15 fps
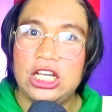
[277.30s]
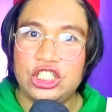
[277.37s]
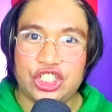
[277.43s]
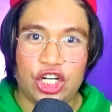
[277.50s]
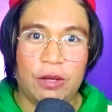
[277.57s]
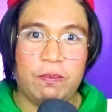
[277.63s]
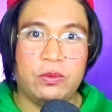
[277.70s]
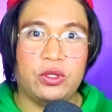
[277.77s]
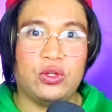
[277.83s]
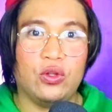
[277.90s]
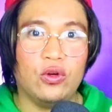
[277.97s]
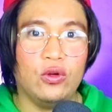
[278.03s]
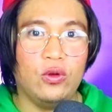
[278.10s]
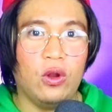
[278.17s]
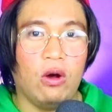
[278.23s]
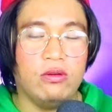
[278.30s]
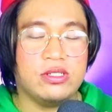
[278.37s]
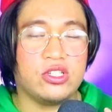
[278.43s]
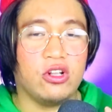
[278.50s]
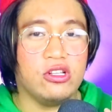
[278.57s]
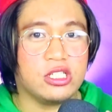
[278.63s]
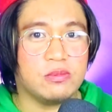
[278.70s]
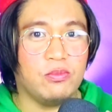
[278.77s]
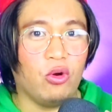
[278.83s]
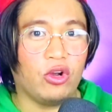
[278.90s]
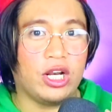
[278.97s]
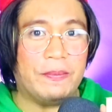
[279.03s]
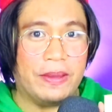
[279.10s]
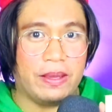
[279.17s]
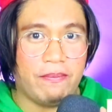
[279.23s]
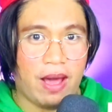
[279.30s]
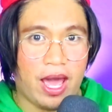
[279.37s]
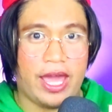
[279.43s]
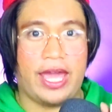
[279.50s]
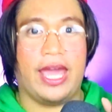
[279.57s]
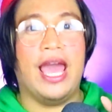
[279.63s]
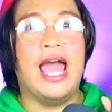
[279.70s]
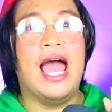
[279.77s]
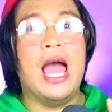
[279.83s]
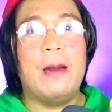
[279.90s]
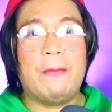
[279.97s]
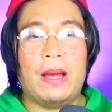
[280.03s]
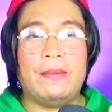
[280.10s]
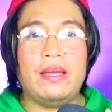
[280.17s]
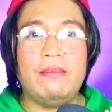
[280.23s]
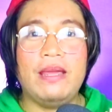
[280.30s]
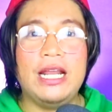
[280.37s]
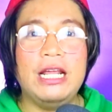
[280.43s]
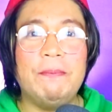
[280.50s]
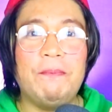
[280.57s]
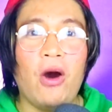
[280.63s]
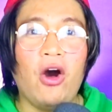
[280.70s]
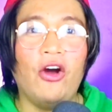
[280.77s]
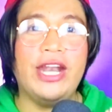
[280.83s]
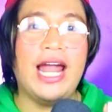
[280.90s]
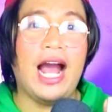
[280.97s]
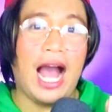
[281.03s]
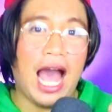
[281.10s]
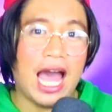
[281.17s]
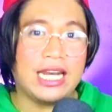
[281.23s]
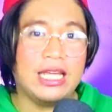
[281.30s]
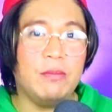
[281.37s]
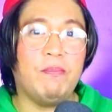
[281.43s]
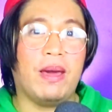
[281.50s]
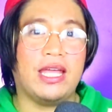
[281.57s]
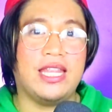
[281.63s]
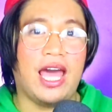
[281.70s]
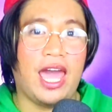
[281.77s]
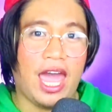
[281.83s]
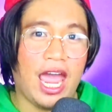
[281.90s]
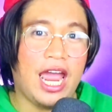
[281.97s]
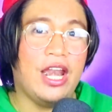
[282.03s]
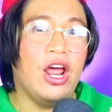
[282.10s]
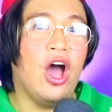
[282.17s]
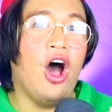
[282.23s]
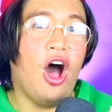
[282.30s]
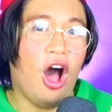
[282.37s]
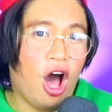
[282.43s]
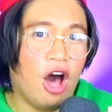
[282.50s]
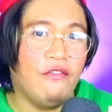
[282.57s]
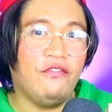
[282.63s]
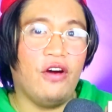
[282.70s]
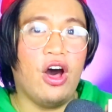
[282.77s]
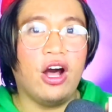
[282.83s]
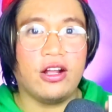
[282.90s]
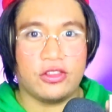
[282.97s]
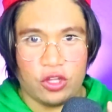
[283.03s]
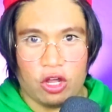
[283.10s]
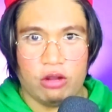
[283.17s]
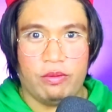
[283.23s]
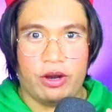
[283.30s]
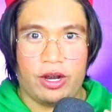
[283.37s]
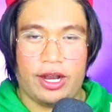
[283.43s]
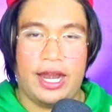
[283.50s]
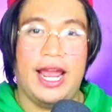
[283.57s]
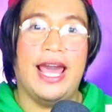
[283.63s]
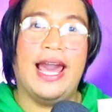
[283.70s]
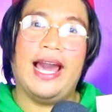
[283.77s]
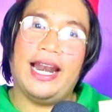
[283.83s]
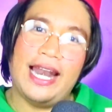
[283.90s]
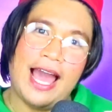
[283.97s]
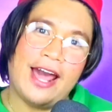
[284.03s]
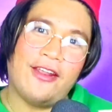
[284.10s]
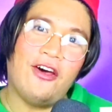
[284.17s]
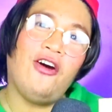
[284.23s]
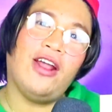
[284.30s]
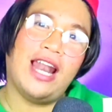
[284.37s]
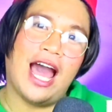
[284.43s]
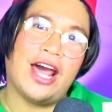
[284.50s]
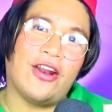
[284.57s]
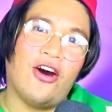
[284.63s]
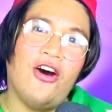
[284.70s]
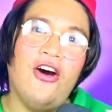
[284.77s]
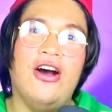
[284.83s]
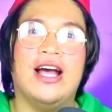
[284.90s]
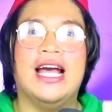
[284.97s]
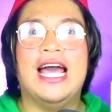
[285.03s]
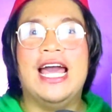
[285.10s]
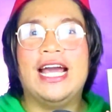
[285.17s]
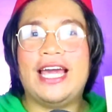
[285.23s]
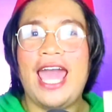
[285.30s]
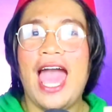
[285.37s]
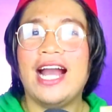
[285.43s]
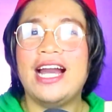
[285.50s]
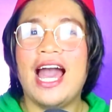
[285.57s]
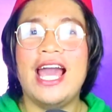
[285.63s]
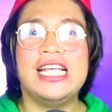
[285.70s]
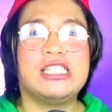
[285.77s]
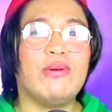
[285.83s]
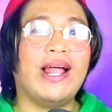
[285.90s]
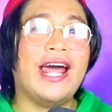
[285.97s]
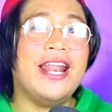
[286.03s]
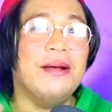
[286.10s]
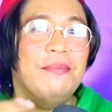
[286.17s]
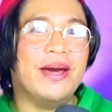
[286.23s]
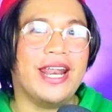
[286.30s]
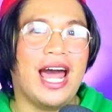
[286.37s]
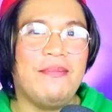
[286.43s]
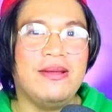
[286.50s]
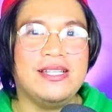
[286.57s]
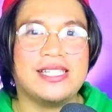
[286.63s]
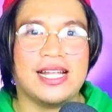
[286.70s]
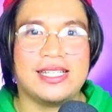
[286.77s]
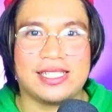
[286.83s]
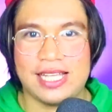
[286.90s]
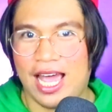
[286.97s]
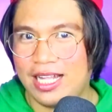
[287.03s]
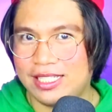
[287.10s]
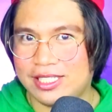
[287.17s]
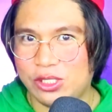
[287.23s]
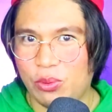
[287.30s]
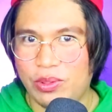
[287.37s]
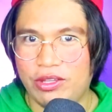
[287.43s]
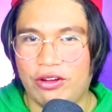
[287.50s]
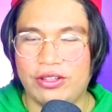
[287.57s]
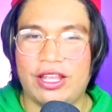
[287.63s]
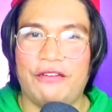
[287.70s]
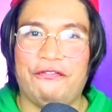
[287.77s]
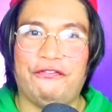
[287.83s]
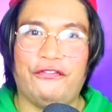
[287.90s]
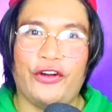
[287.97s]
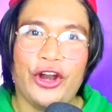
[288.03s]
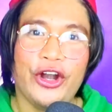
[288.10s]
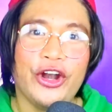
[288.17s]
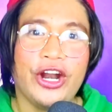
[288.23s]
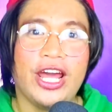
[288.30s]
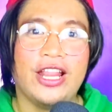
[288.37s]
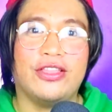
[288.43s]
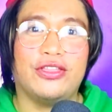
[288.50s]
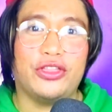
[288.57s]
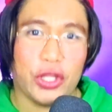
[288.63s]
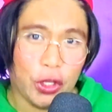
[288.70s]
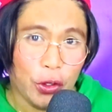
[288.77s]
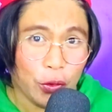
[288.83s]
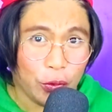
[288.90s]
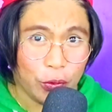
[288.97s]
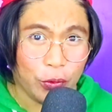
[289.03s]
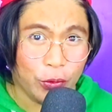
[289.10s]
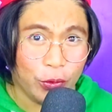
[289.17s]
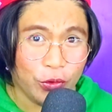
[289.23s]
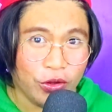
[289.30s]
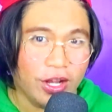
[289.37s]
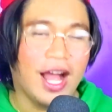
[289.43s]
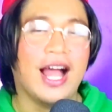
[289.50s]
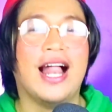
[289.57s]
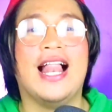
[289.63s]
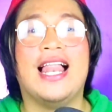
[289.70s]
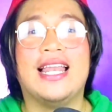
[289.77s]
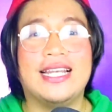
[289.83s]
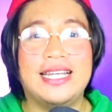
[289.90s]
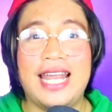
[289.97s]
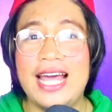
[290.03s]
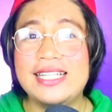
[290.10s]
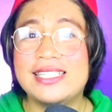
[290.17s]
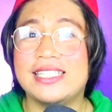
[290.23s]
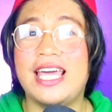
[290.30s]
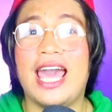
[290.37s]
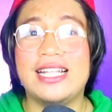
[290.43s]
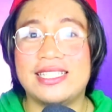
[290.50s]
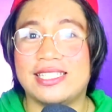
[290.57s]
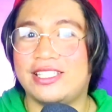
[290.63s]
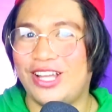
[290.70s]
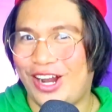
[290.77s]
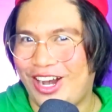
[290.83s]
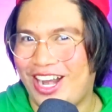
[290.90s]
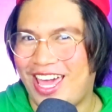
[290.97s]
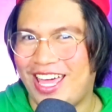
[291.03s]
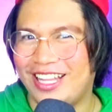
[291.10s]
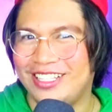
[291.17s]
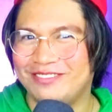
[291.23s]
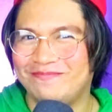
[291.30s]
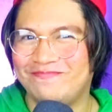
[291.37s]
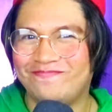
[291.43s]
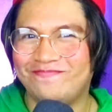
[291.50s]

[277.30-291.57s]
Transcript: i-ship tong Low Souls book ni Memay. Mamimili po ako ng anim by the end of October. Klaro, klaro. Kaya guys, wala nang maraming satsat. So without a further ado, let's get started.